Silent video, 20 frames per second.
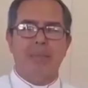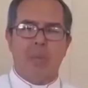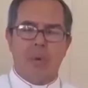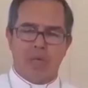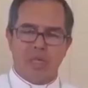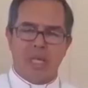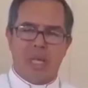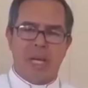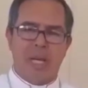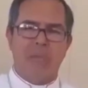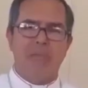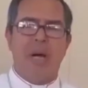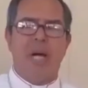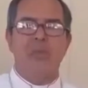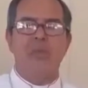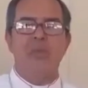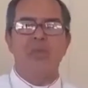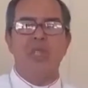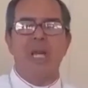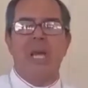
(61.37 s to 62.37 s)
por ser
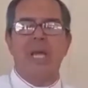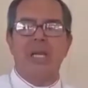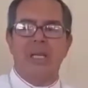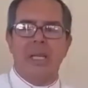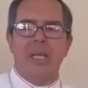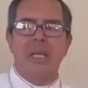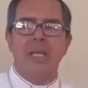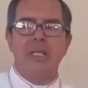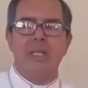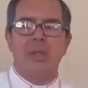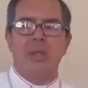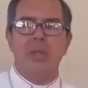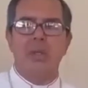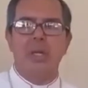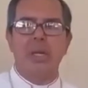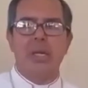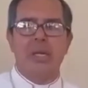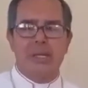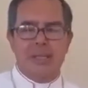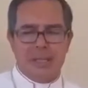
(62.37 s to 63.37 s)
hermanos en Cristo.
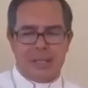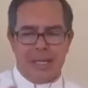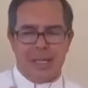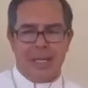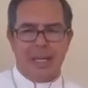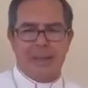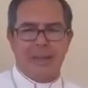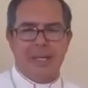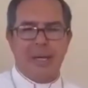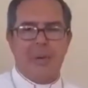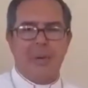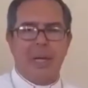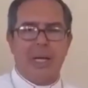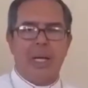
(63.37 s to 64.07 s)
Sigan